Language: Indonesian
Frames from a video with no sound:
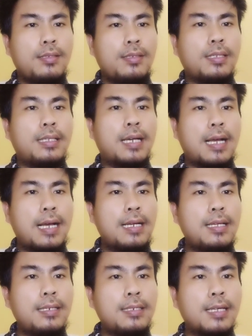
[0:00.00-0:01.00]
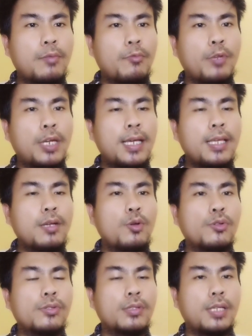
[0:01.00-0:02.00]
yang ada di dalam wilayah
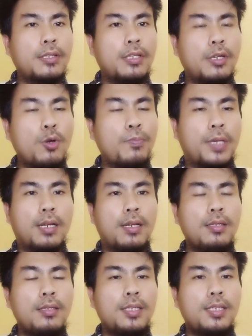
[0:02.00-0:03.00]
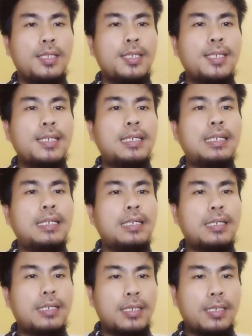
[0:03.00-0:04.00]
Konstantinopel
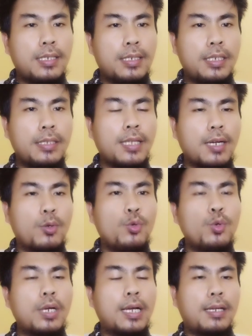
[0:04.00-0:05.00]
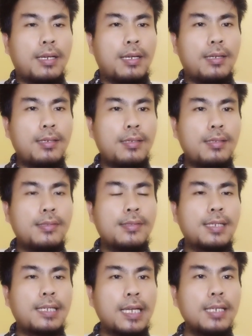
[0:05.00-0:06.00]
ditaklukan,
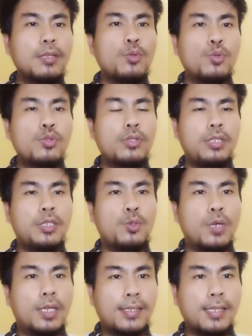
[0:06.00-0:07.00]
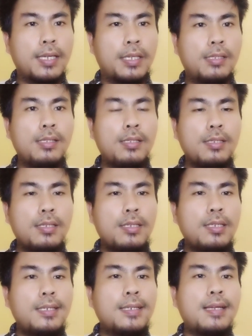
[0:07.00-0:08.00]
sekaligus dikuasai
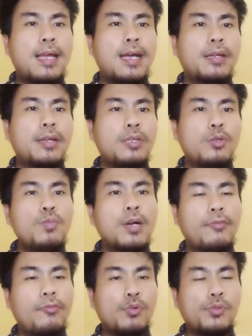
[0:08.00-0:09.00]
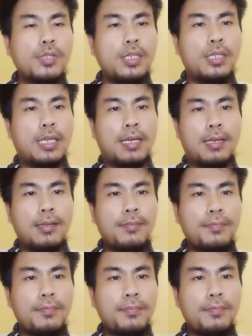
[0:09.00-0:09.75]
dan diubah fungsinya